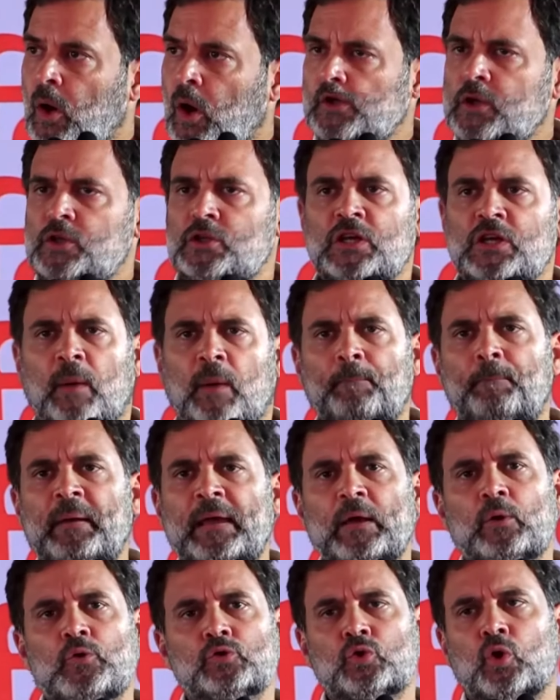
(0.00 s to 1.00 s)
और जब
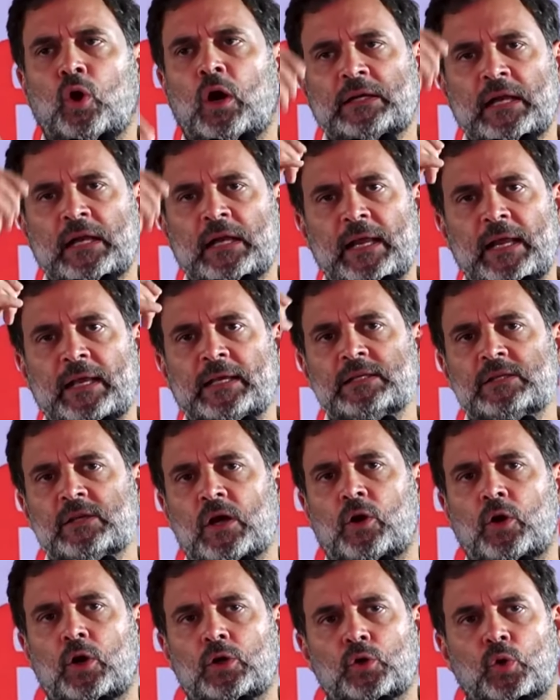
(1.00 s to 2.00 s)
भी उसको हटाने की
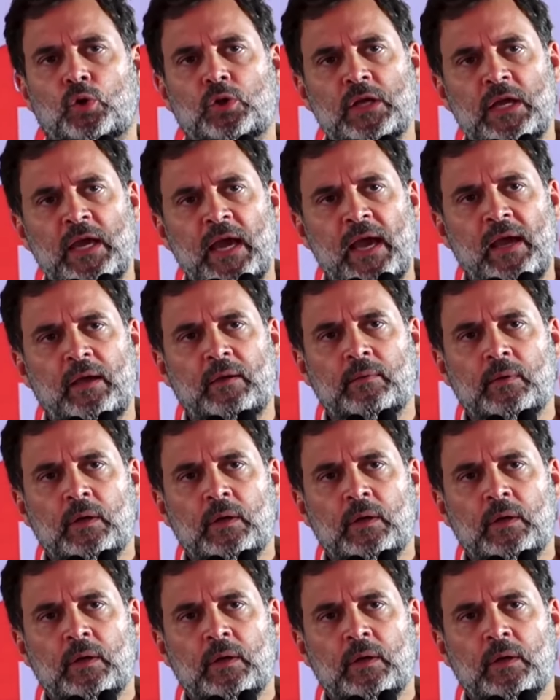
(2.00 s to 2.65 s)
जरूरत होती है